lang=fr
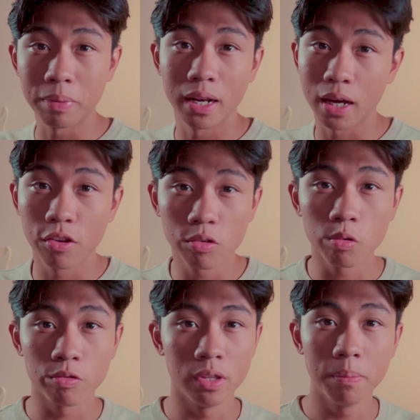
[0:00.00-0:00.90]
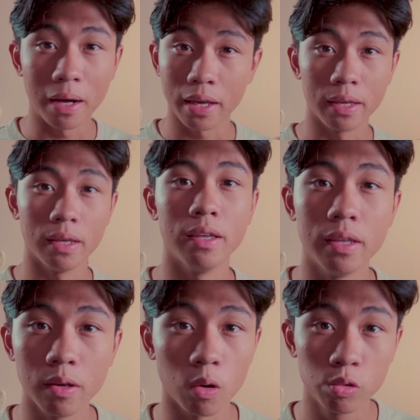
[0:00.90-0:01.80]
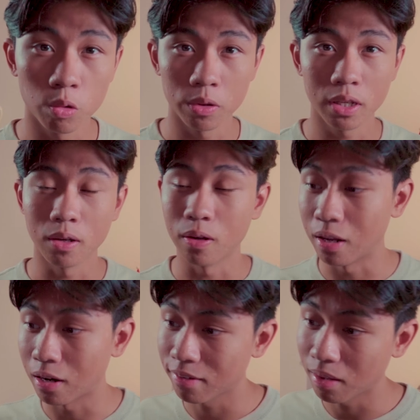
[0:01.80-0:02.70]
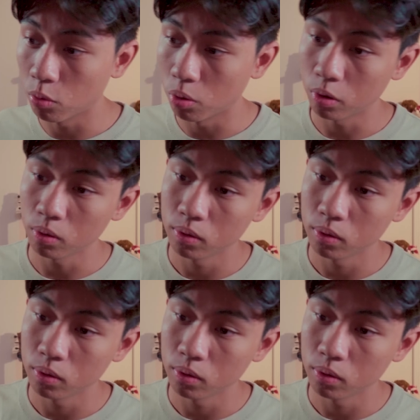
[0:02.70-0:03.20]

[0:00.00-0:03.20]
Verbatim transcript: par les réseaux qu'on finit par y retourner euh, inlassablement.